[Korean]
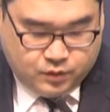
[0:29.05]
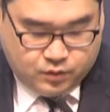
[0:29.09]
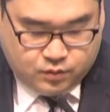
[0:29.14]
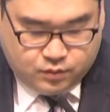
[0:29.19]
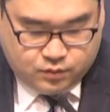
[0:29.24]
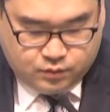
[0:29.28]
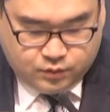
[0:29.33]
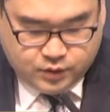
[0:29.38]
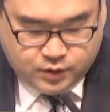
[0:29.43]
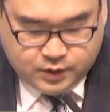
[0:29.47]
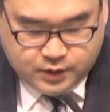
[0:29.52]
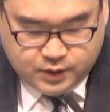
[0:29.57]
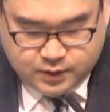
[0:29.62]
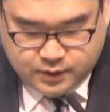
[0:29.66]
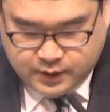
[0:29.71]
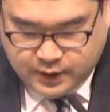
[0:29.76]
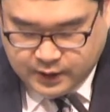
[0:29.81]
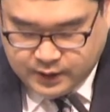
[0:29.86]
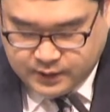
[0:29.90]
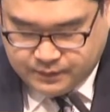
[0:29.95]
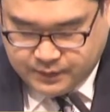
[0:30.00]

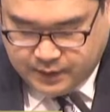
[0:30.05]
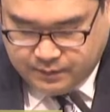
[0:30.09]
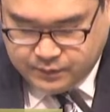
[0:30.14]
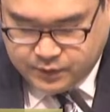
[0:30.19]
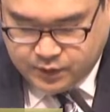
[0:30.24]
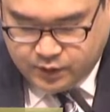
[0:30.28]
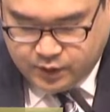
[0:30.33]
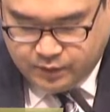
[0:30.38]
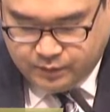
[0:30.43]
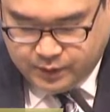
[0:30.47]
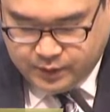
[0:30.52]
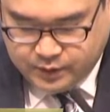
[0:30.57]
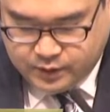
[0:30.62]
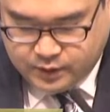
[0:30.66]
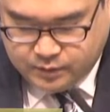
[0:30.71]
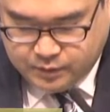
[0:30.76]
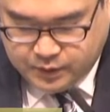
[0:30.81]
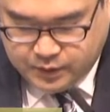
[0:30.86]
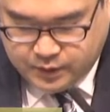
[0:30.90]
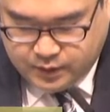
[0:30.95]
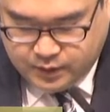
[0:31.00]
5절에서 43절의
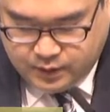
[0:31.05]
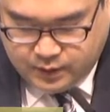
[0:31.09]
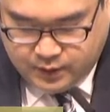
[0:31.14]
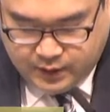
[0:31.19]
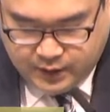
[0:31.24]
말씀을